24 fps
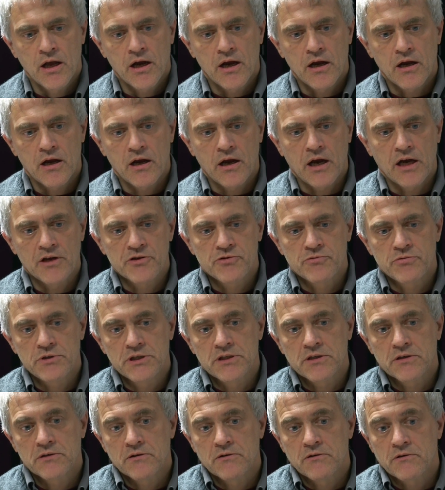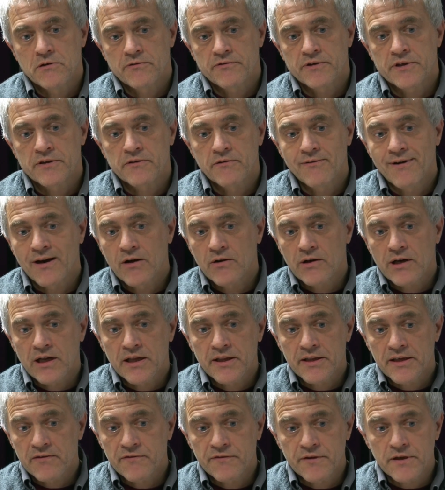Euh, ensuite, euh, effectivement, le
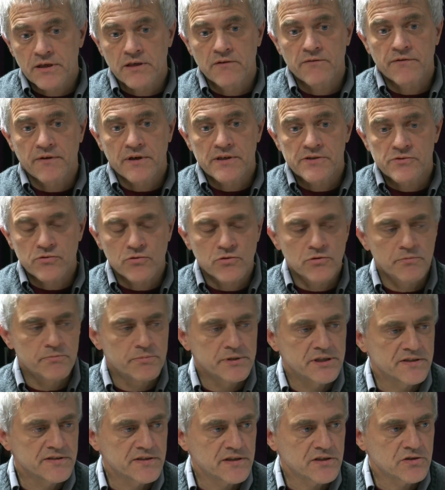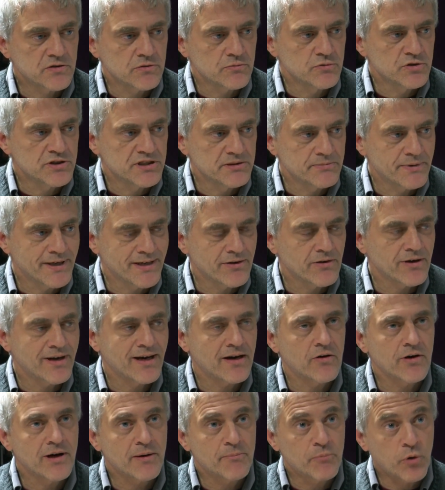calendrier fait qu'il fallait s'occuper des élections municipales et on a,
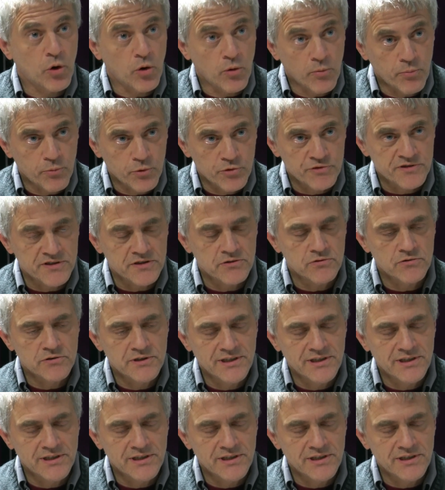on a proposé de